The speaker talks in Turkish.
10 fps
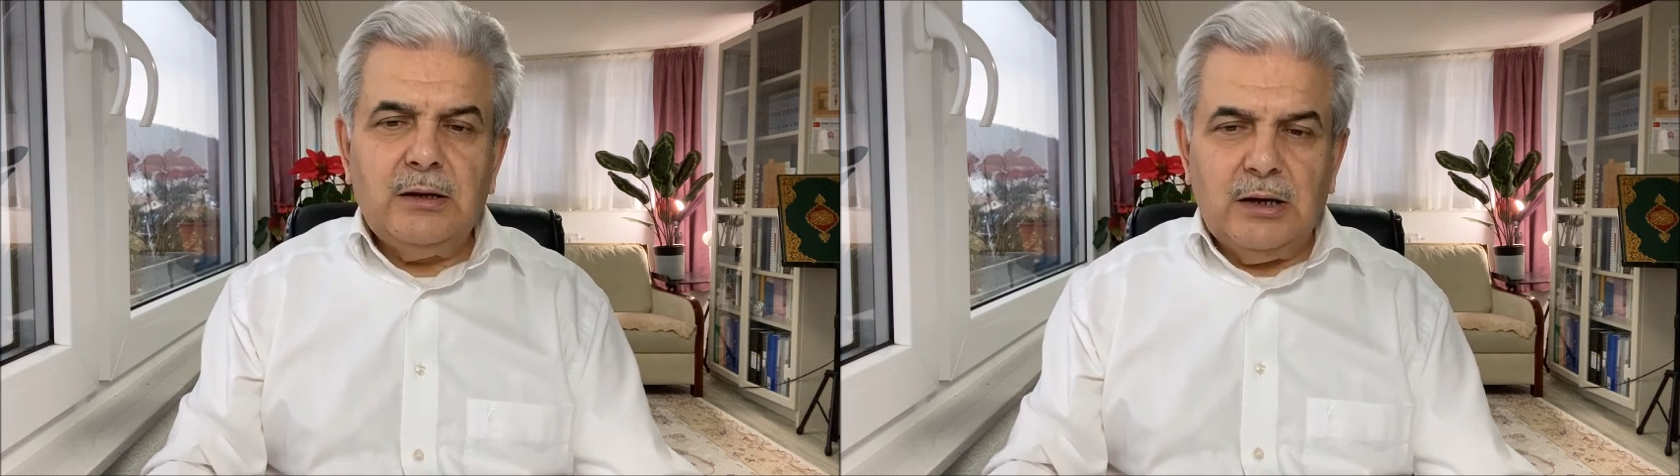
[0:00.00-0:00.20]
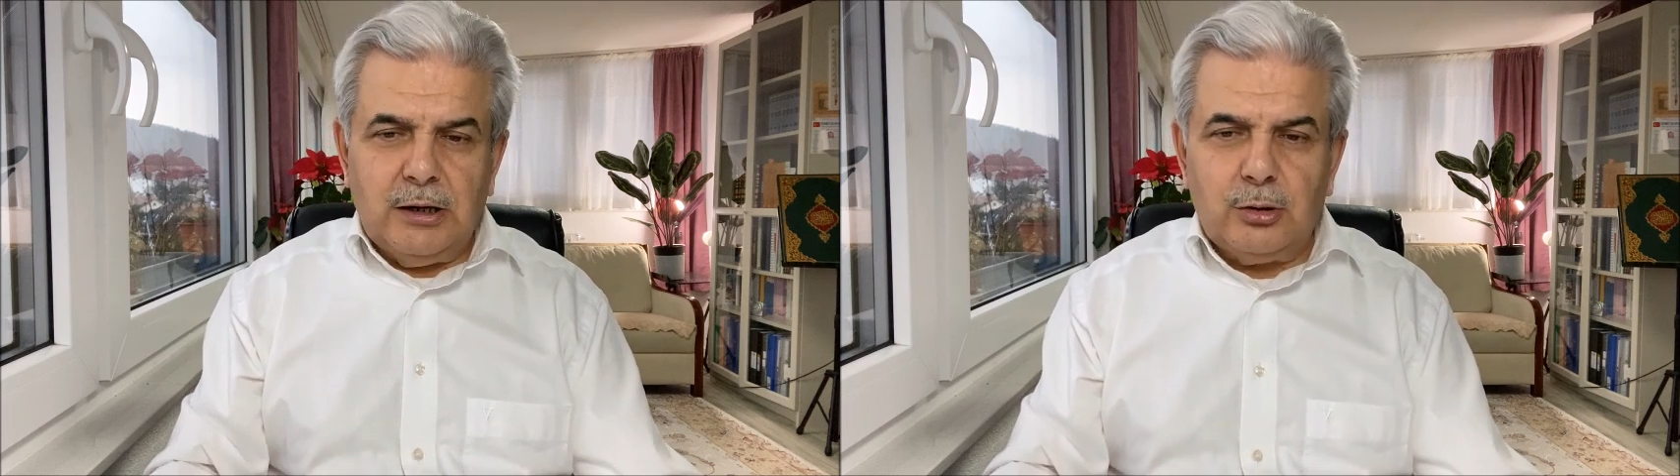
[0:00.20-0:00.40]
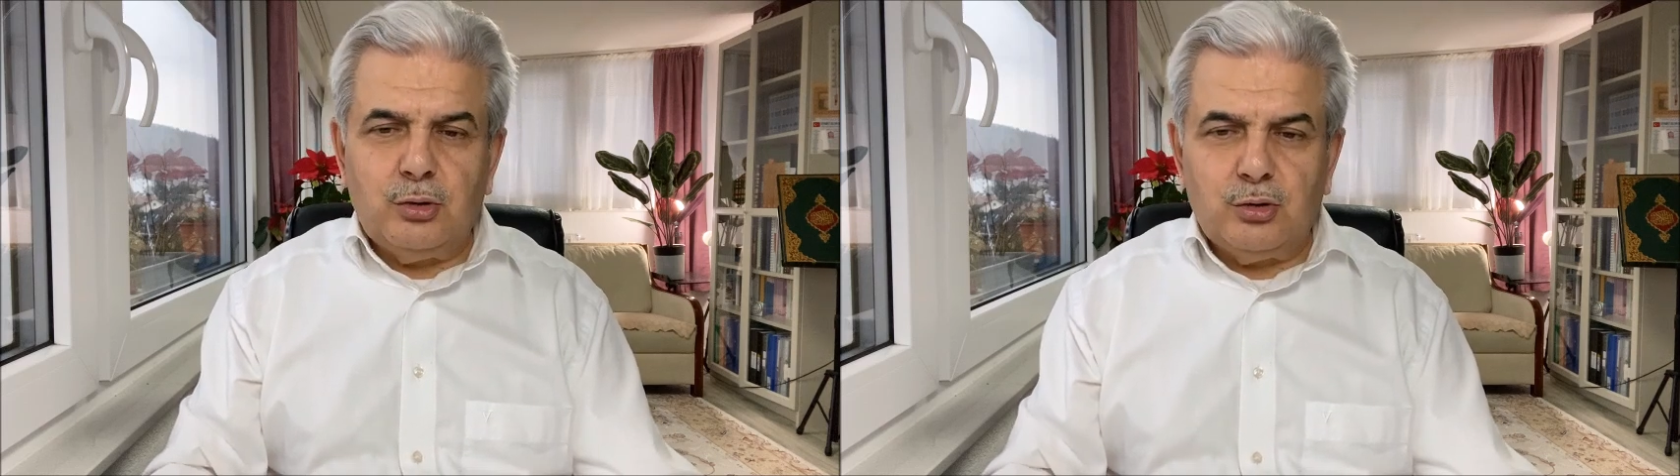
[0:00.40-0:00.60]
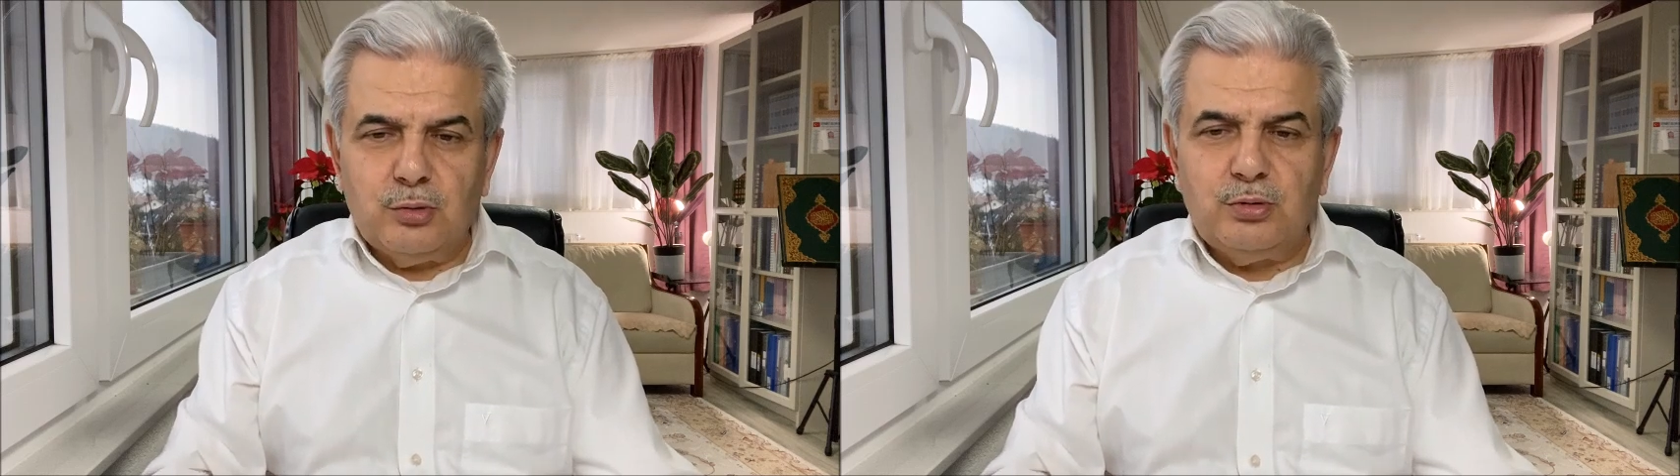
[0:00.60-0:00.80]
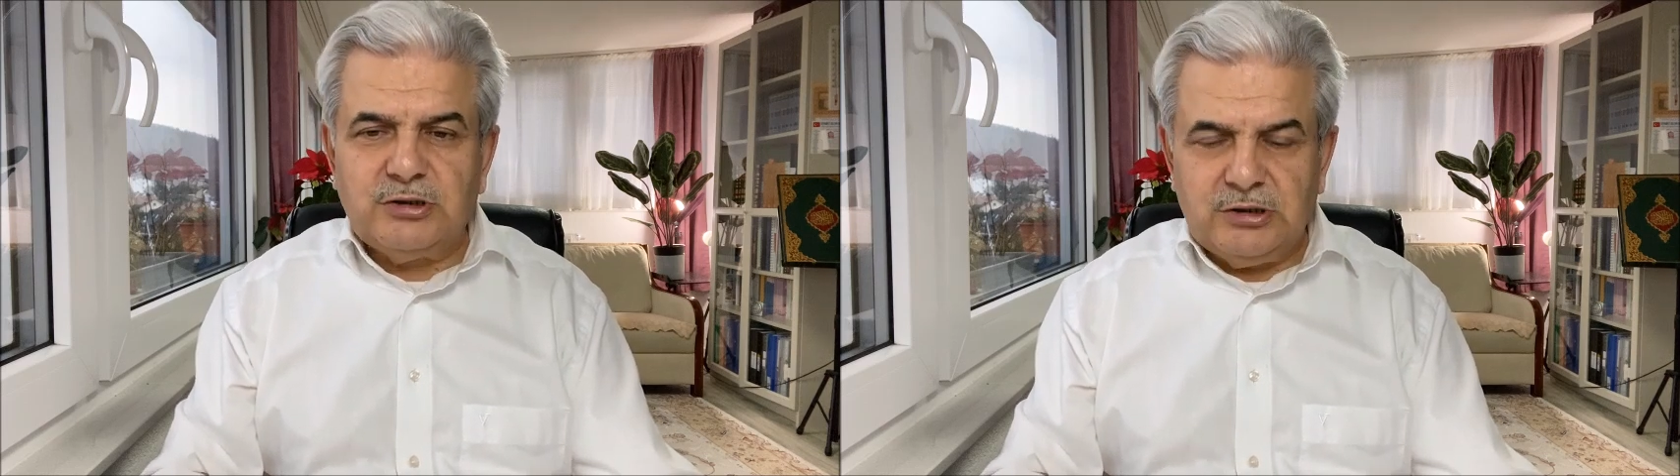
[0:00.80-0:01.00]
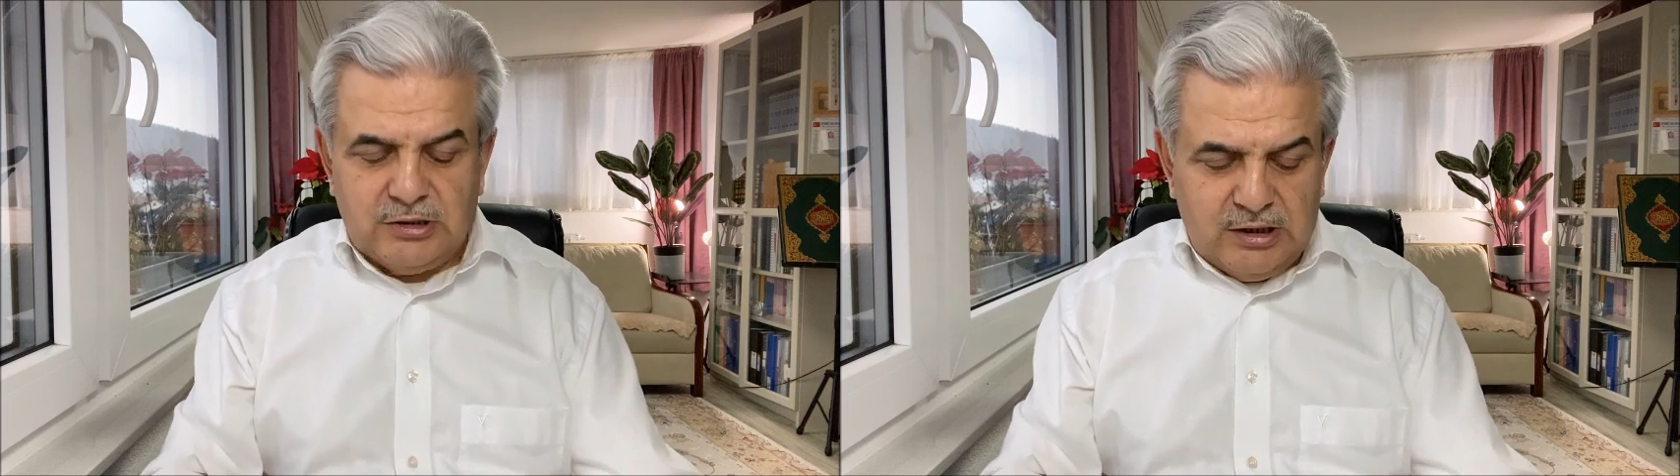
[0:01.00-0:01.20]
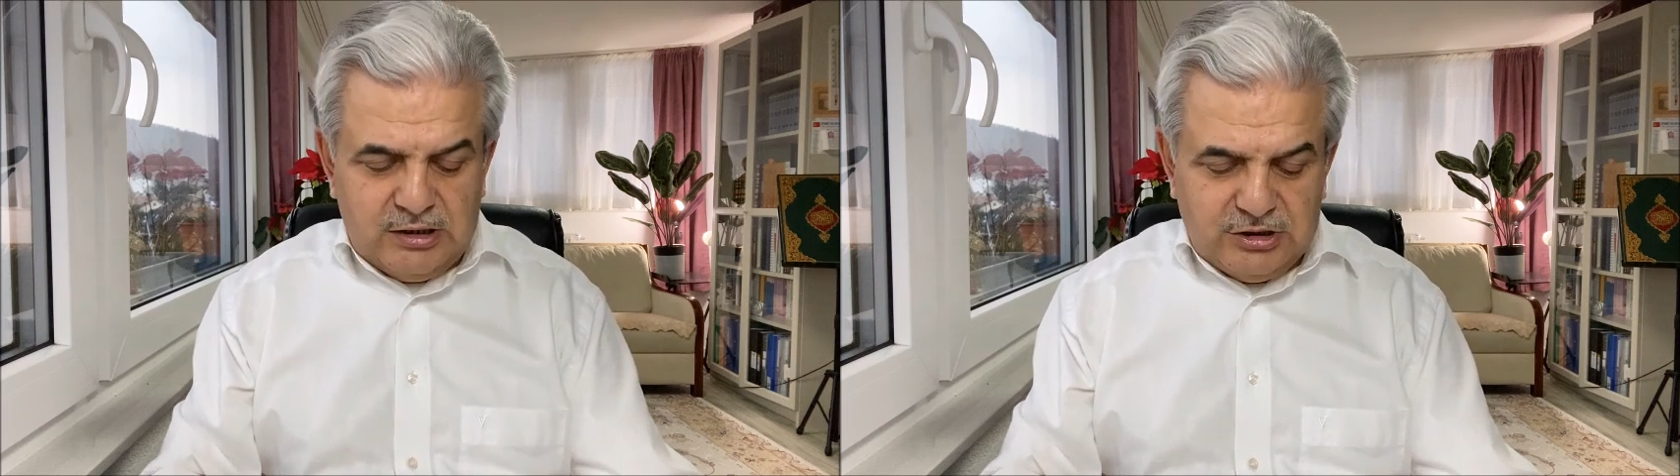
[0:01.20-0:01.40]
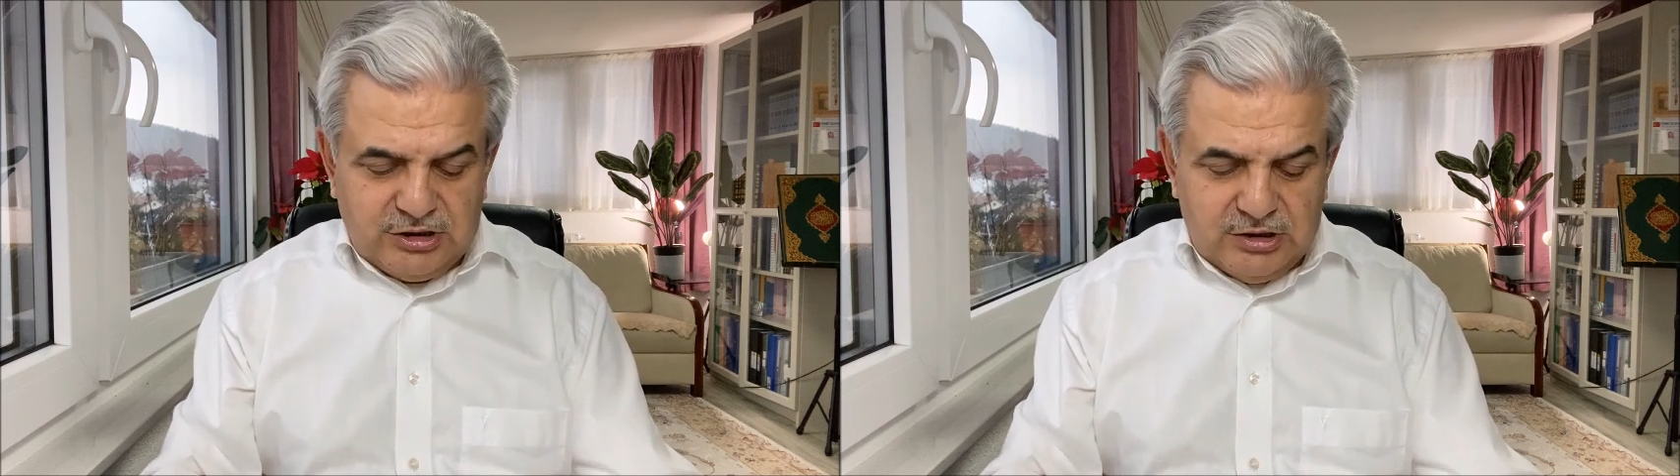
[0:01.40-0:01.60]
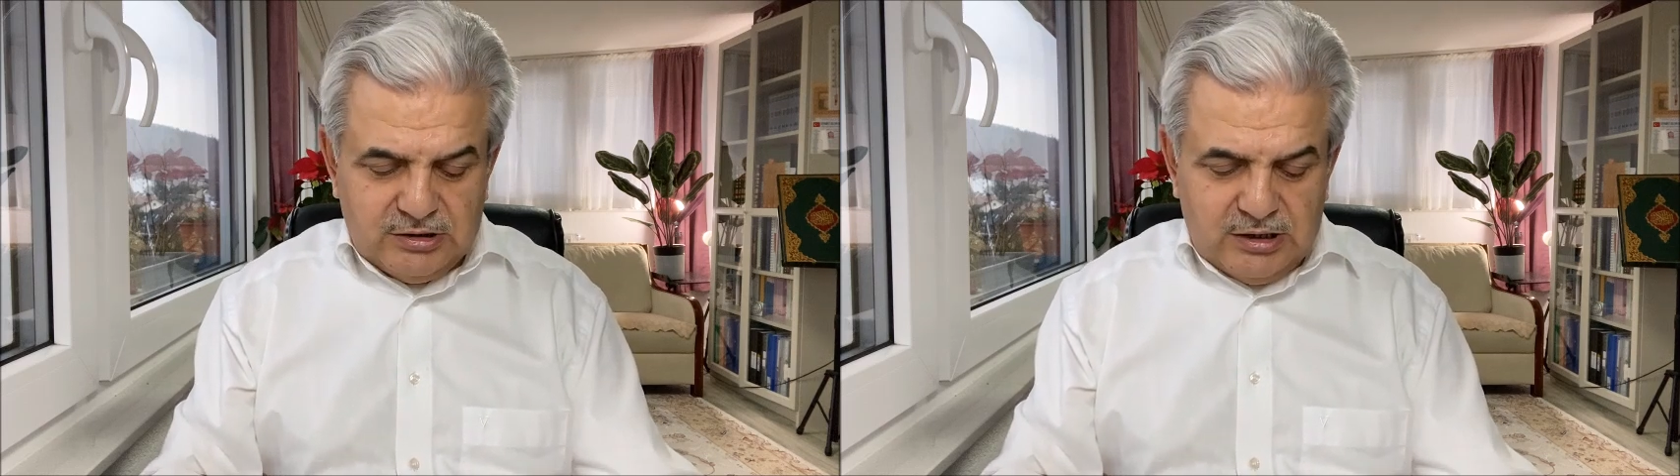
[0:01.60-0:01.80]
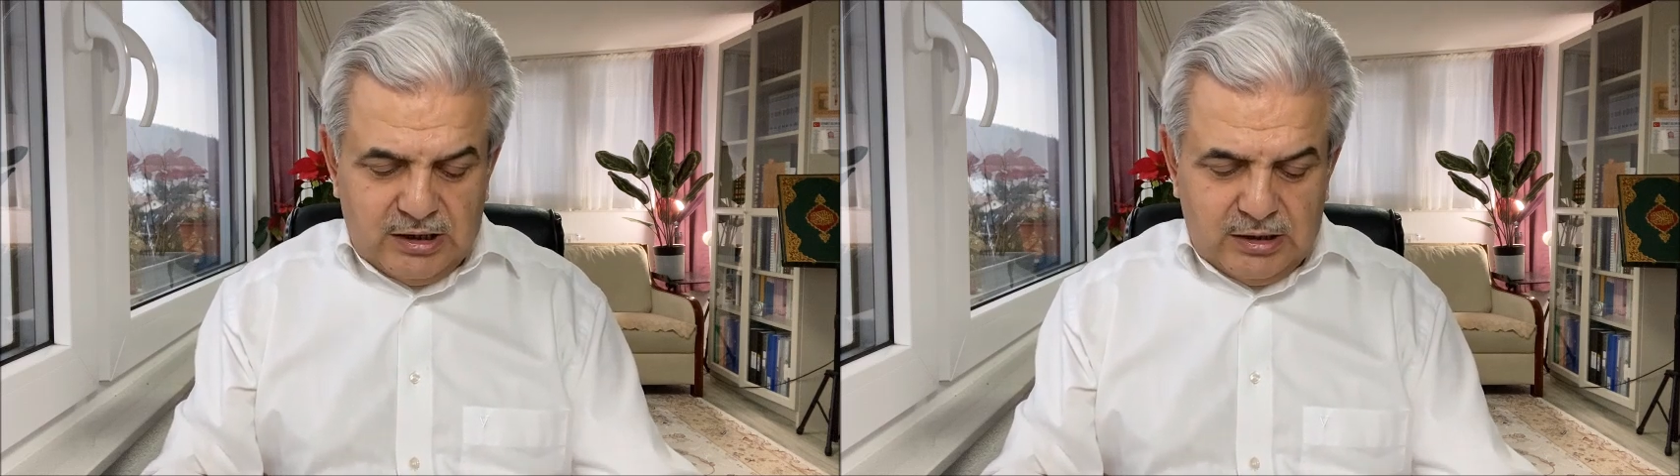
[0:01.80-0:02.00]
Yani kütüb-ü sitte
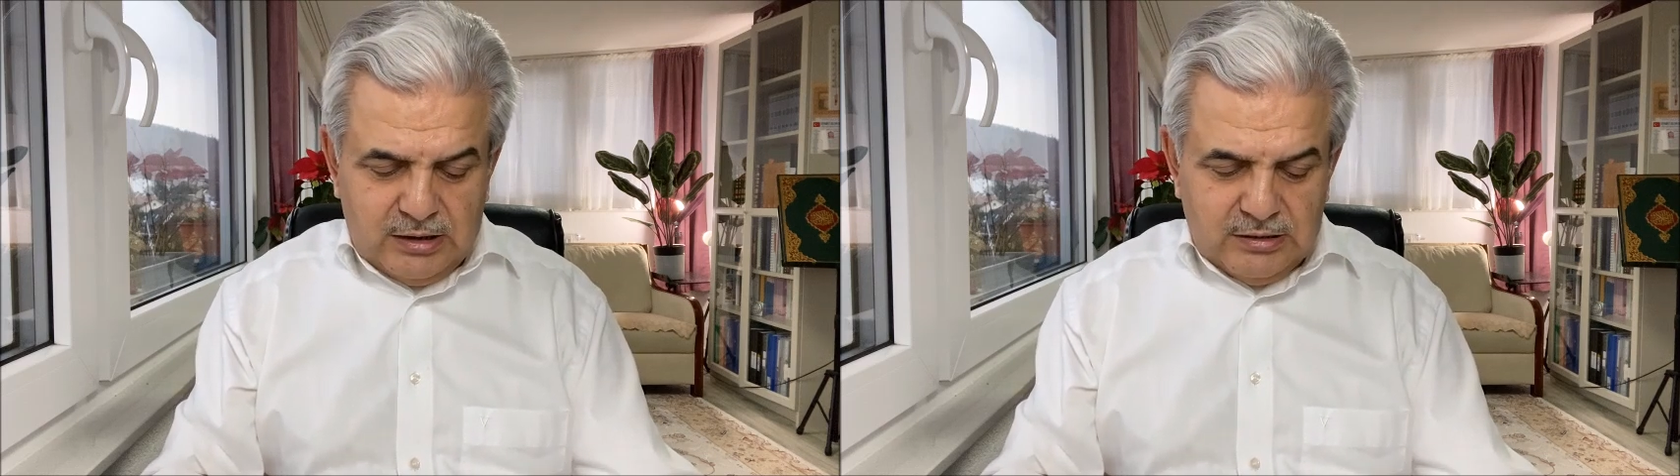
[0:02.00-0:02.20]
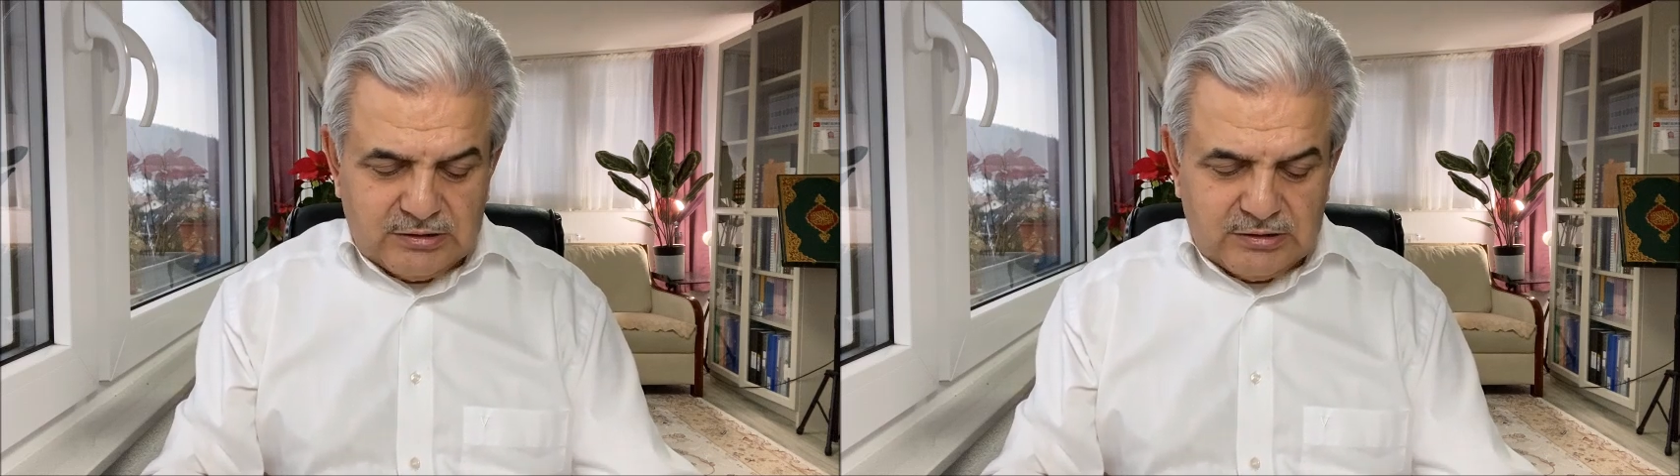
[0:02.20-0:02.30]
içinde